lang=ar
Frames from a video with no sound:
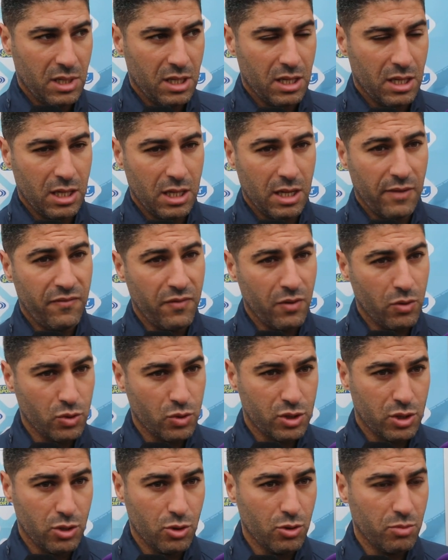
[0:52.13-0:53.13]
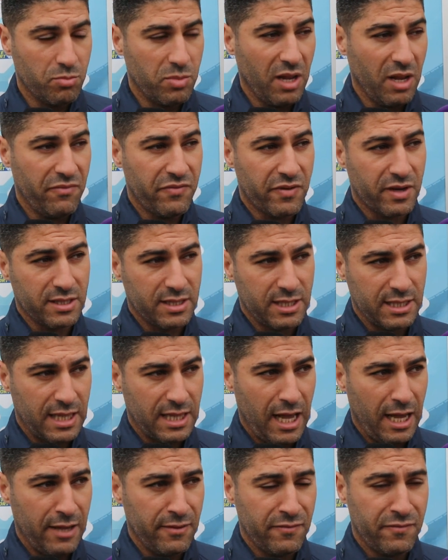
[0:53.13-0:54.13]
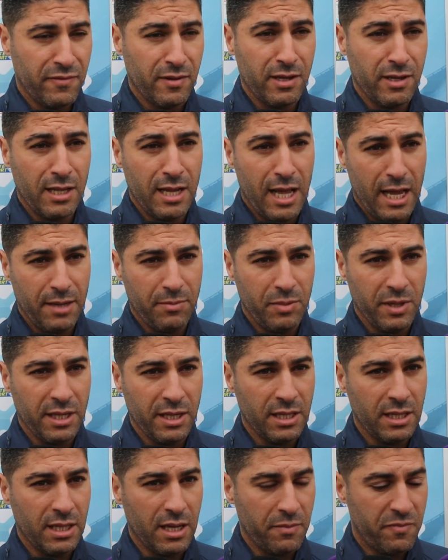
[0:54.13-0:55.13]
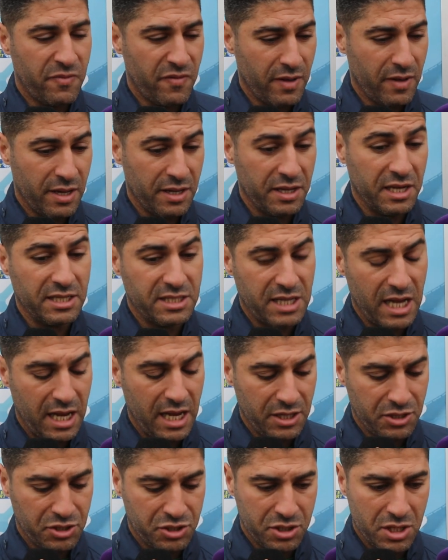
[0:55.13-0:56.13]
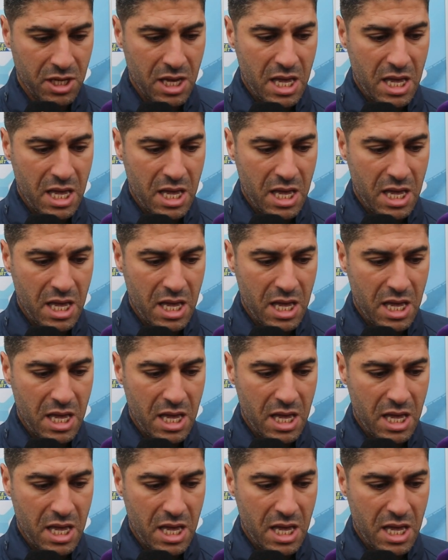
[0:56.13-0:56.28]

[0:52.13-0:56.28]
لا في الاسلوب لا في رده اللاعبين لا في النتائج